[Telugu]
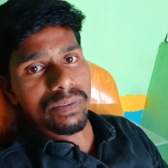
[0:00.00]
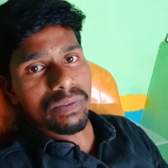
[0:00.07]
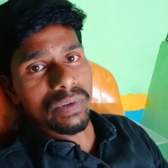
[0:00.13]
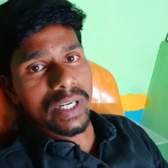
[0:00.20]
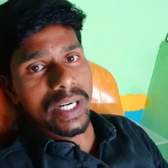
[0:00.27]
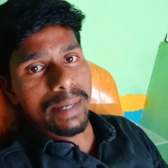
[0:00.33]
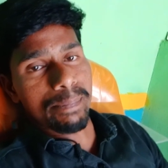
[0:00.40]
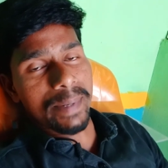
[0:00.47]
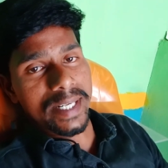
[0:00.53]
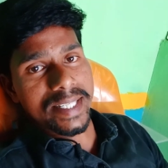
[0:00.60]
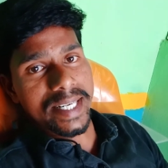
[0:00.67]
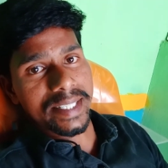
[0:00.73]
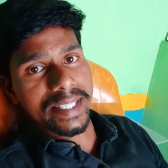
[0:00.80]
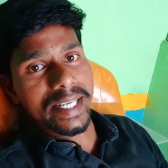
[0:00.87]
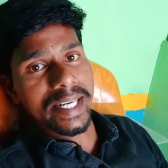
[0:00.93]
ఉండే
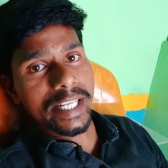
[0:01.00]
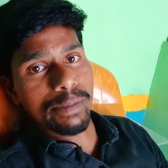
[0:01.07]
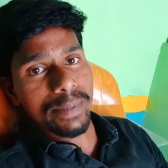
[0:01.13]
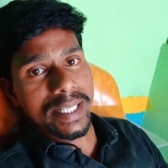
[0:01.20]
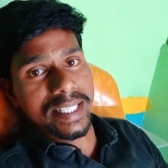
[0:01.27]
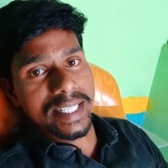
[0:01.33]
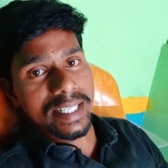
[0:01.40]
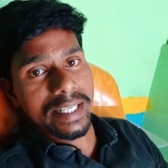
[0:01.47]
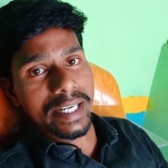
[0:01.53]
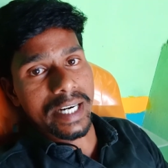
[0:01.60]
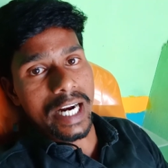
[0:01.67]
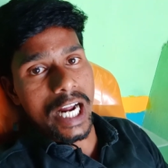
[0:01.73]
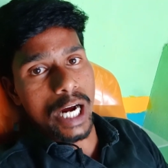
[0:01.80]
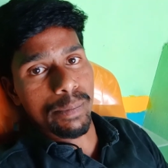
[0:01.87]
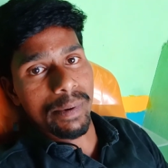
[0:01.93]
ప్రసక్తే లేదు ఫ్రెండ్స్
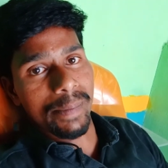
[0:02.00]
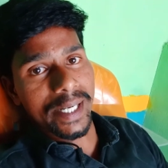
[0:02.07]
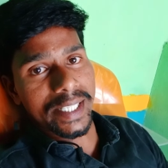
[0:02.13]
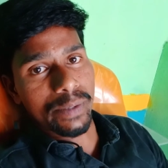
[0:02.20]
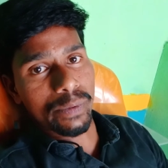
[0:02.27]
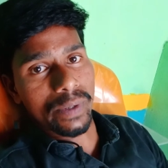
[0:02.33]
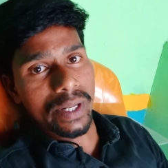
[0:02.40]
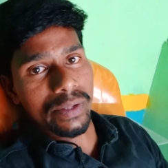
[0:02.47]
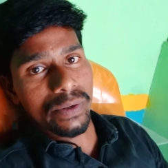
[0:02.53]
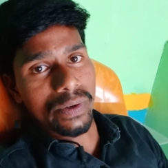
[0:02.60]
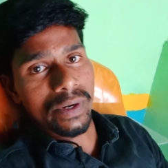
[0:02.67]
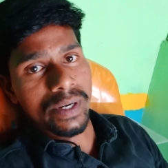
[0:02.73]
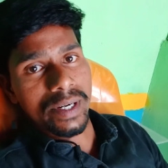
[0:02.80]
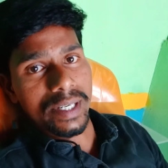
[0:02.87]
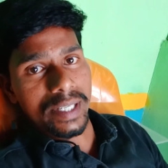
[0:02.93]
లాభం అయితే ఉండదు
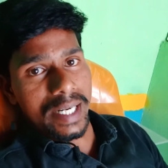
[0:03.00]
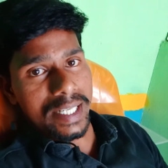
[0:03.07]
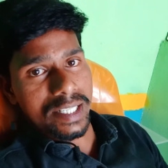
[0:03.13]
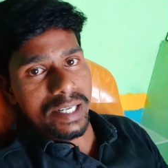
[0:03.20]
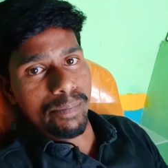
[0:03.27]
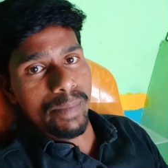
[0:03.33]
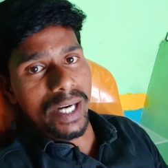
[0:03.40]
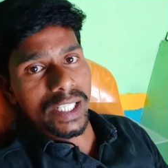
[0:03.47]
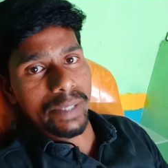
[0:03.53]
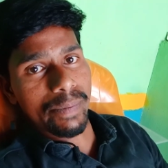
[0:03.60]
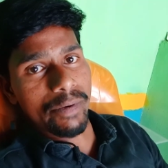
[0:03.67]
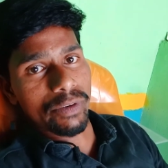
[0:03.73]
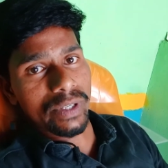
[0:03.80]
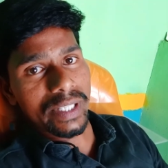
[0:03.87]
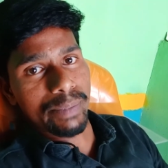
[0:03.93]
నష్టం
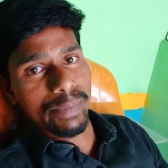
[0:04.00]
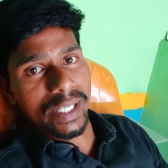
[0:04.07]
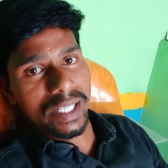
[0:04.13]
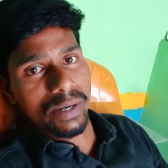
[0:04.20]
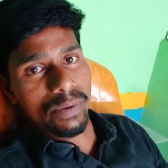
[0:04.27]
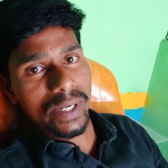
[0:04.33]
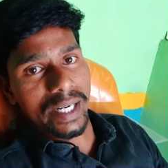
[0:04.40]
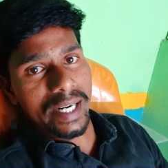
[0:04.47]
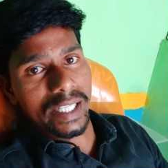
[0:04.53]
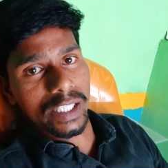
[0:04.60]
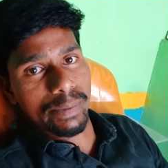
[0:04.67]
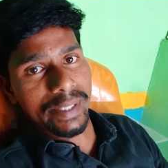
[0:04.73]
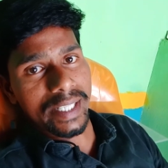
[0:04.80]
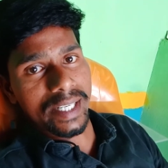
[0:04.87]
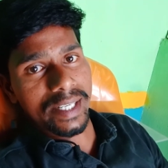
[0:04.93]
మాత్రమే ఉంటుంది మటక వల్ల
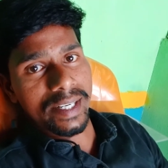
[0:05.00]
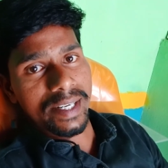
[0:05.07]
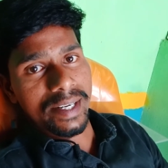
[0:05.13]
అర్థమైందా